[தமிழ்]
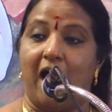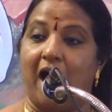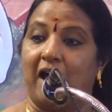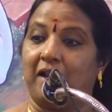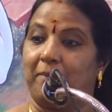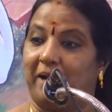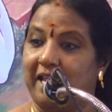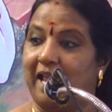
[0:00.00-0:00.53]

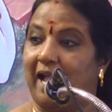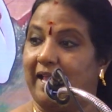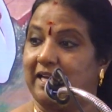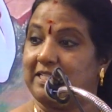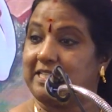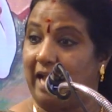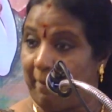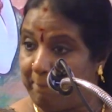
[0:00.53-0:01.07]
ஆறு மணி
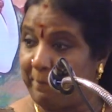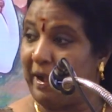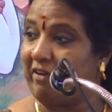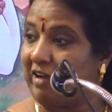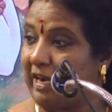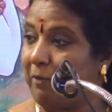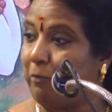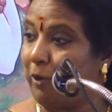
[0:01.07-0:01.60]
ஆயிடுச்சு அப்பா
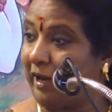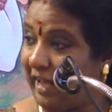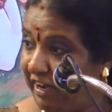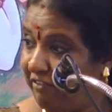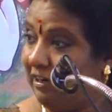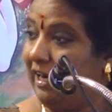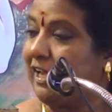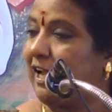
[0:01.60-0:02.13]
வர
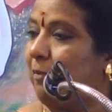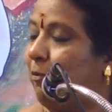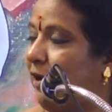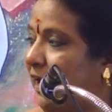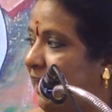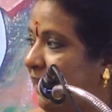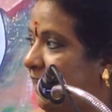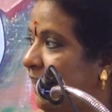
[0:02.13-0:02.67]
போறாரு வெளுக்க
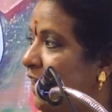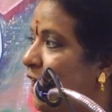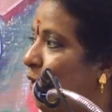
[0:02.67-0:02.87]
போறாரு